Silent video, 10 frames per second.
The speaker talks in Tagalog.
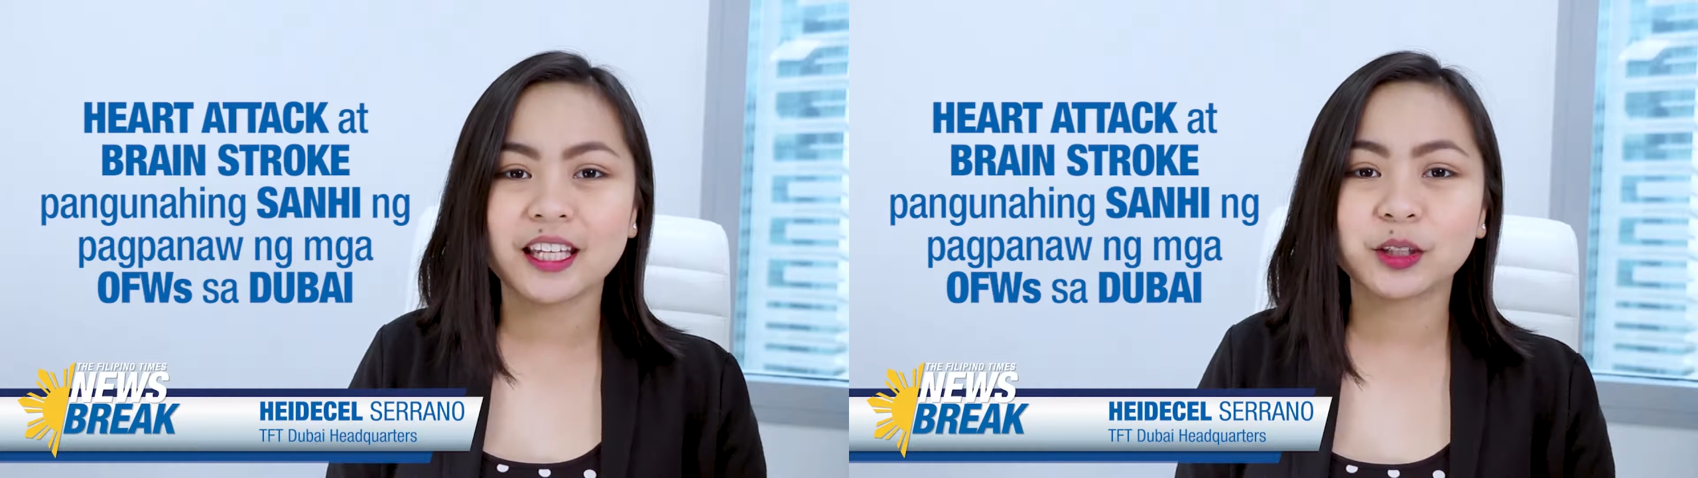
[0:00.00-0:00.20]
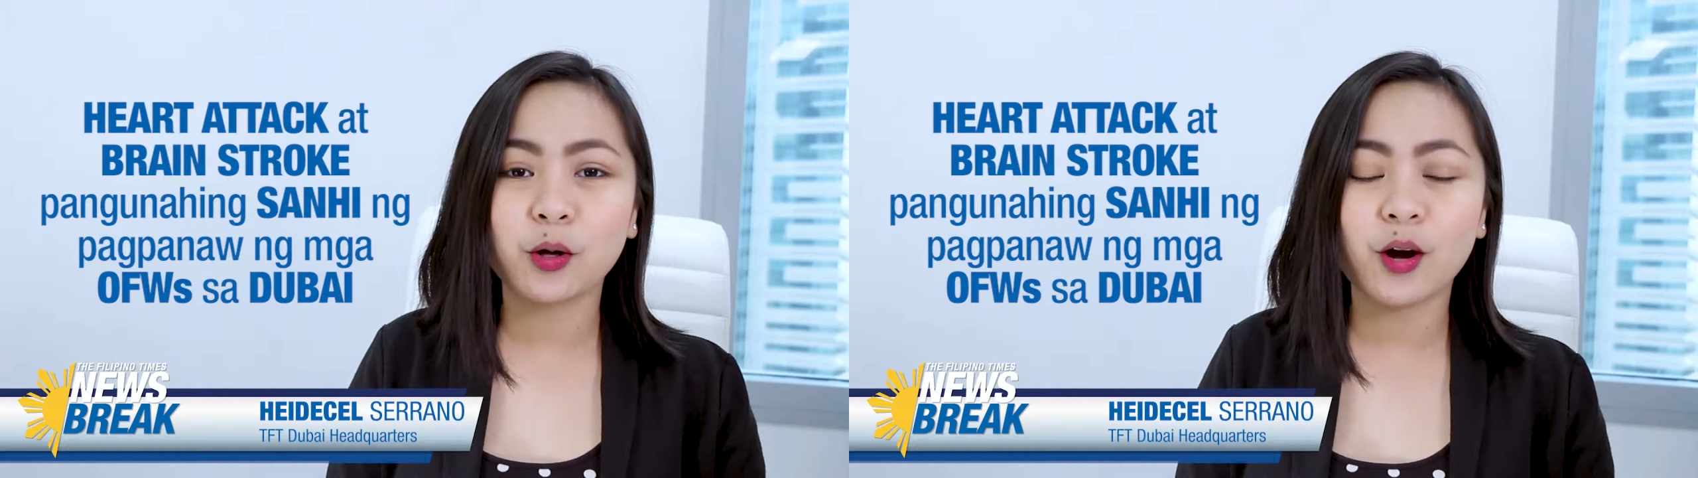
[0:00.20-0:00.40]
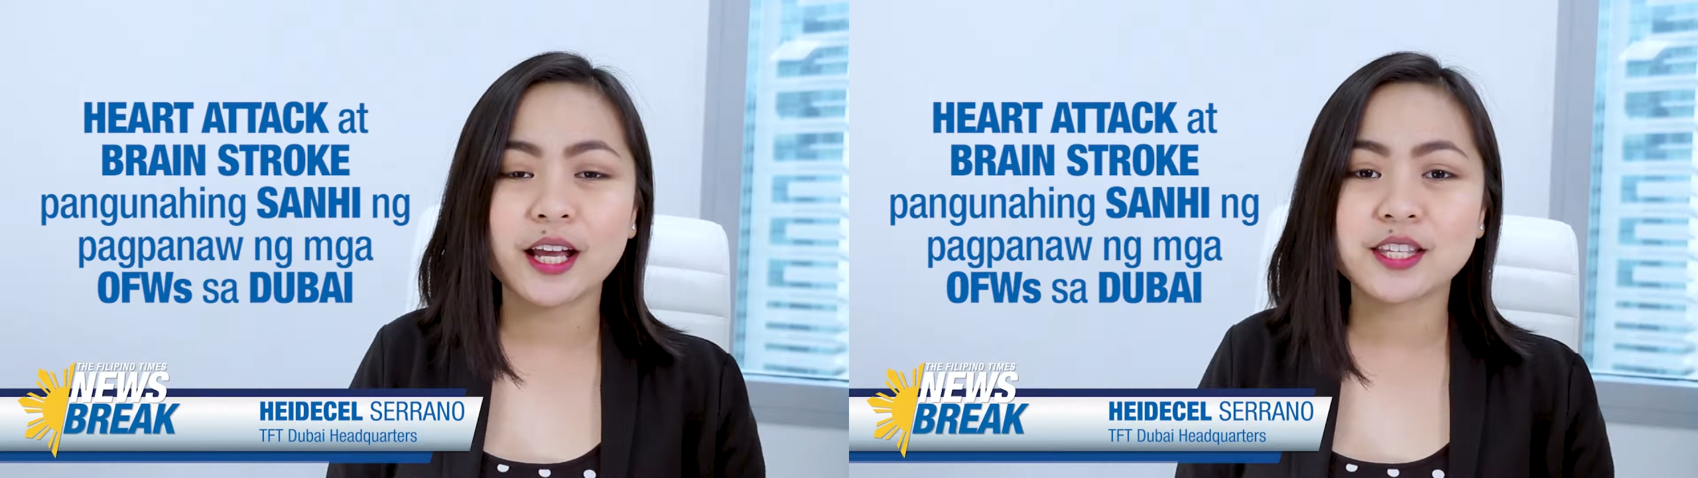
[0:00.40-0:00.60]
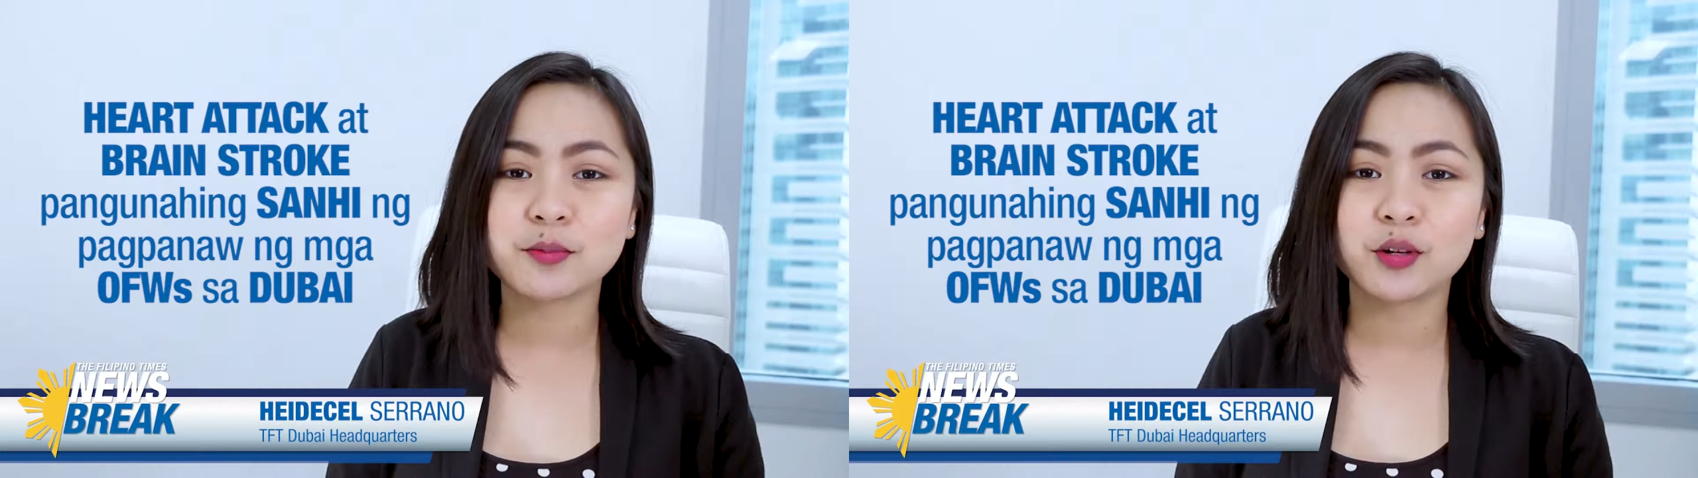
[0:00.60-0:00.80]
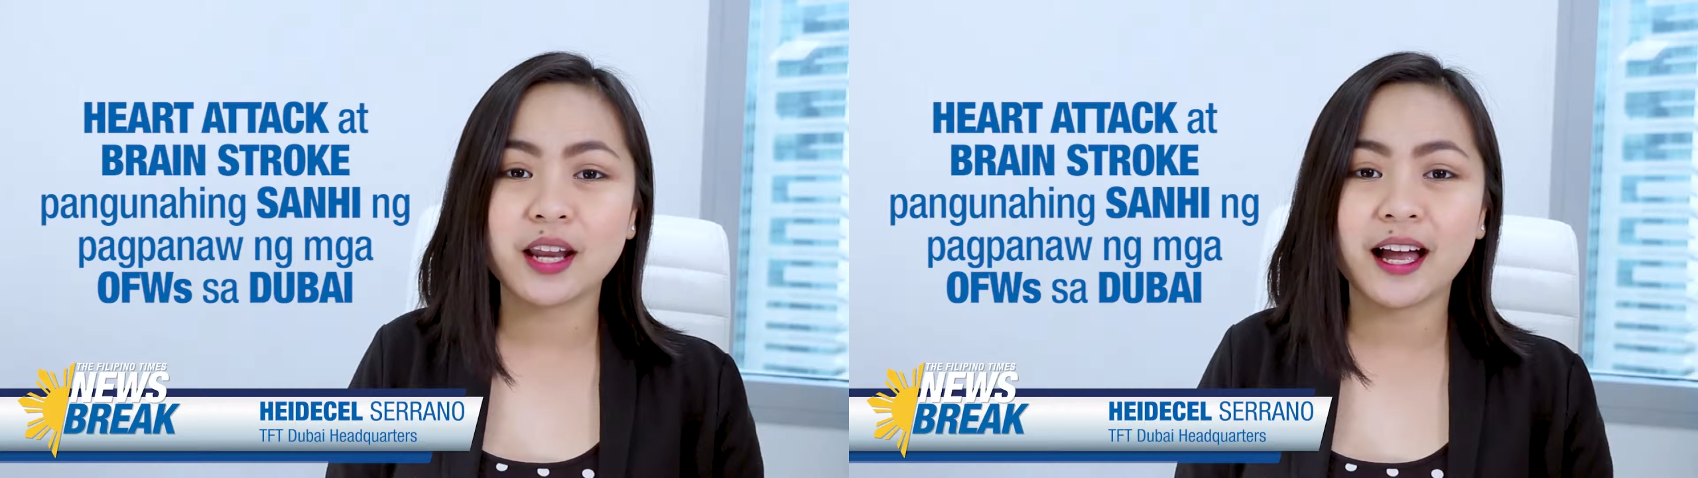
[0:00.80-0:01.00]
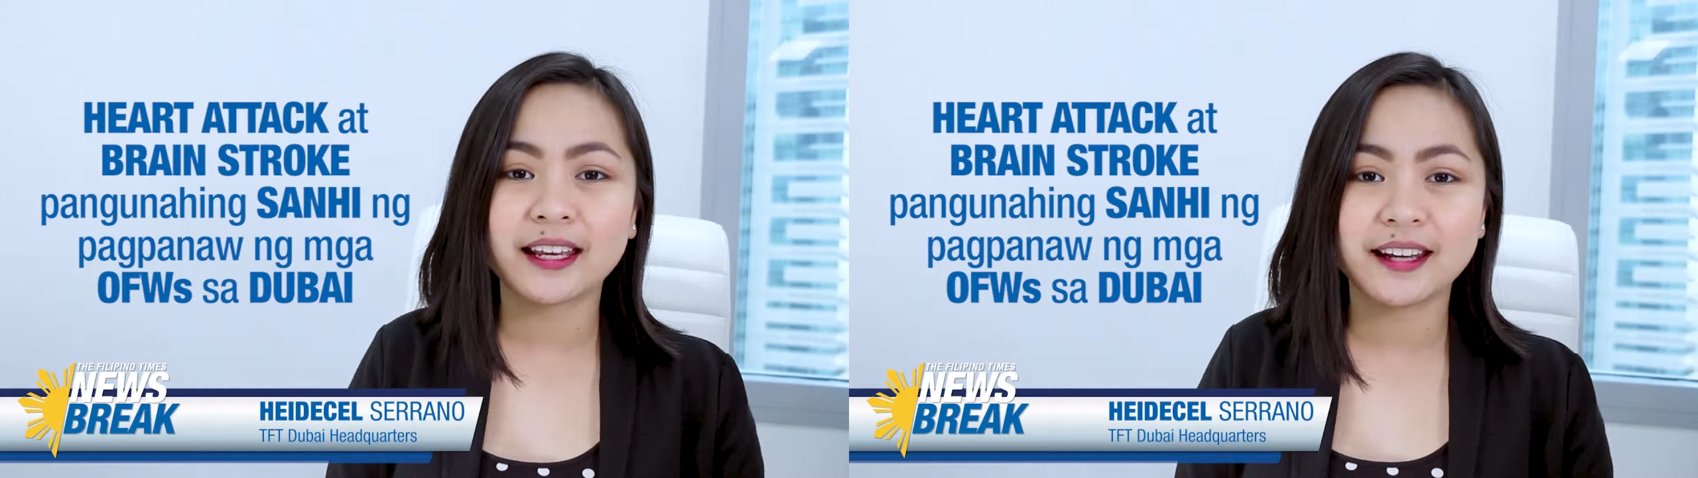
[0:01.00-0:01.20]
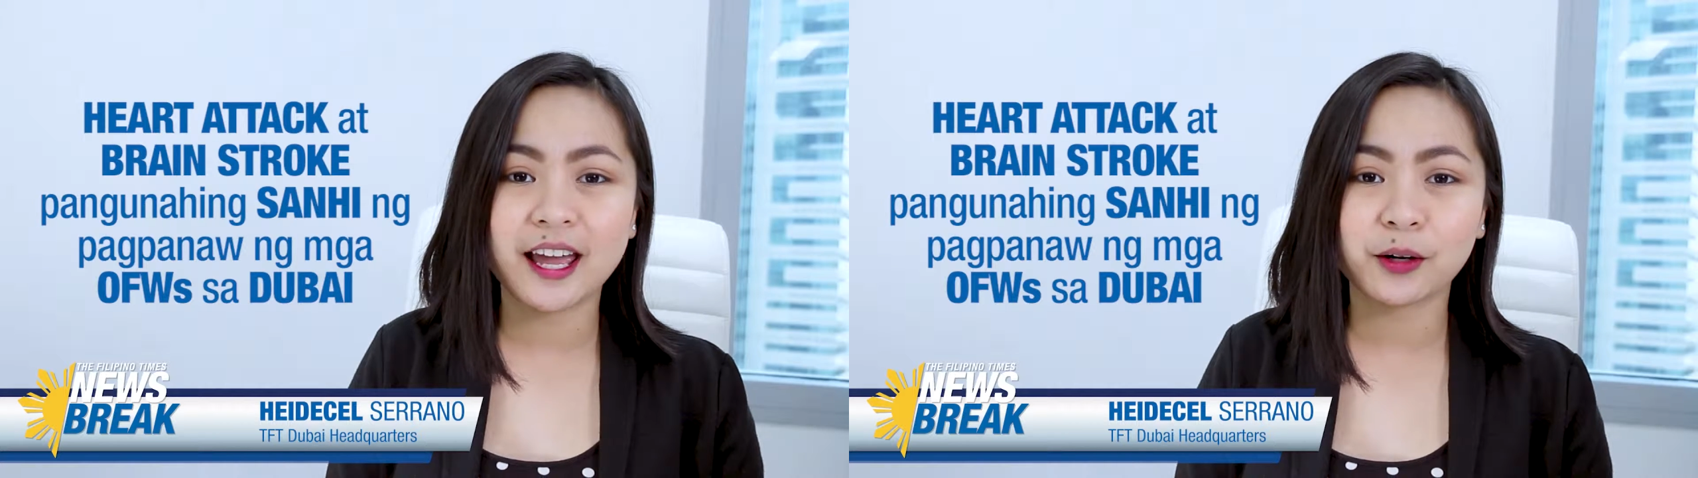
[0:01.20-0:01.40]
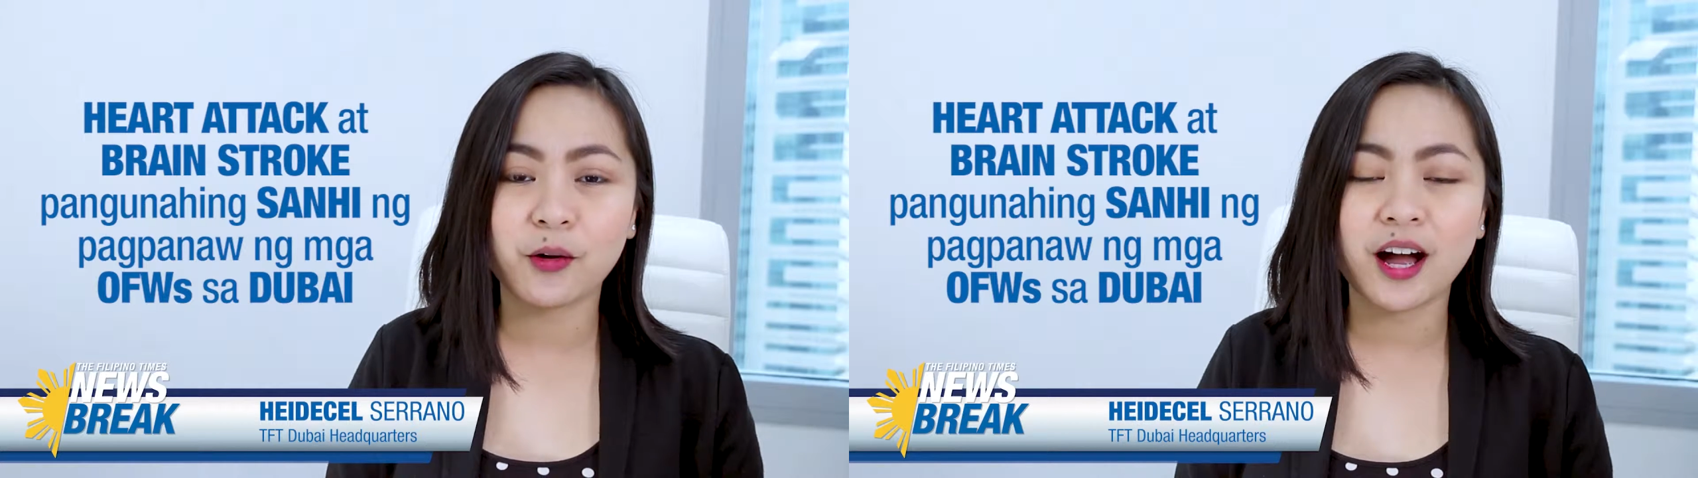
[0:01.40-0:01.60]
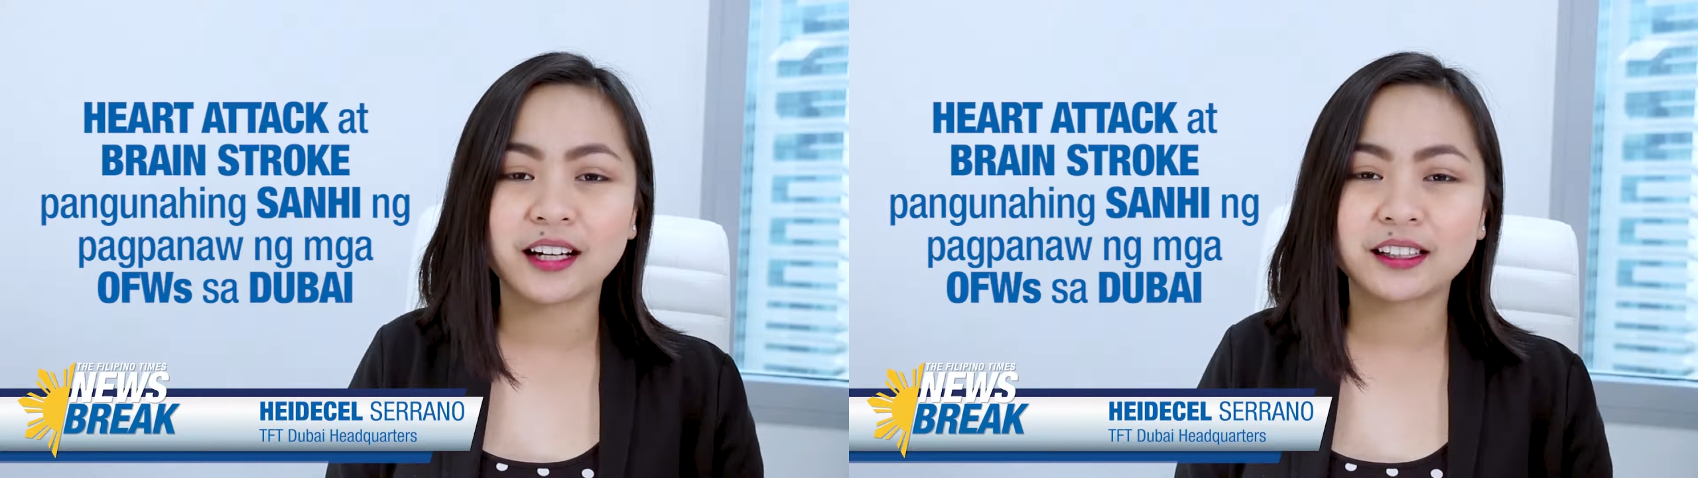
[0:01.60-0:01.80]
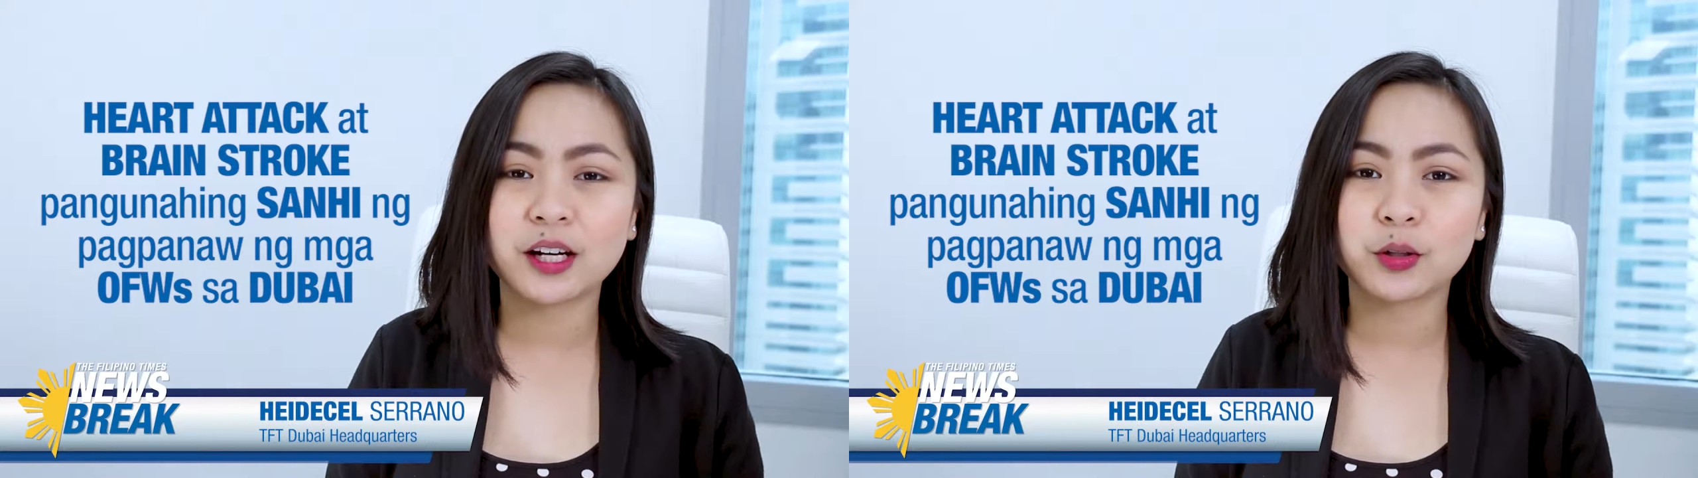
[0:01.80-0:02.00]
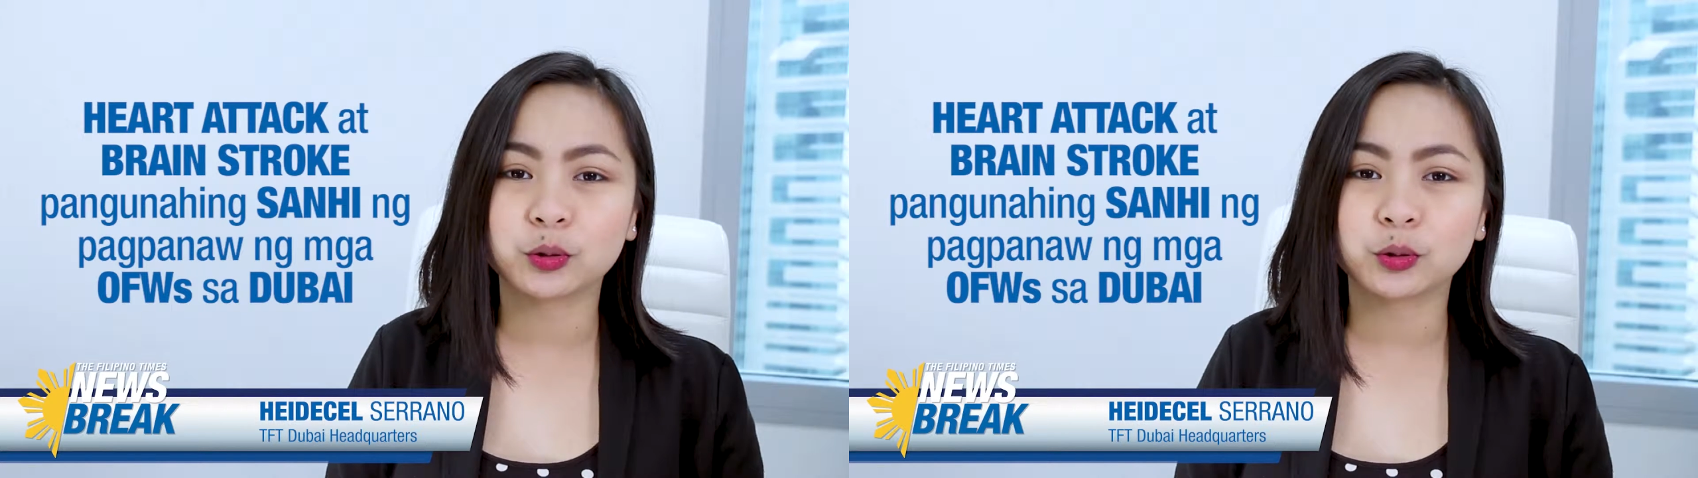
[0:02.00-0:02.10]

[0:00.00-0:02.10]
Ito ay simula Enero hanggang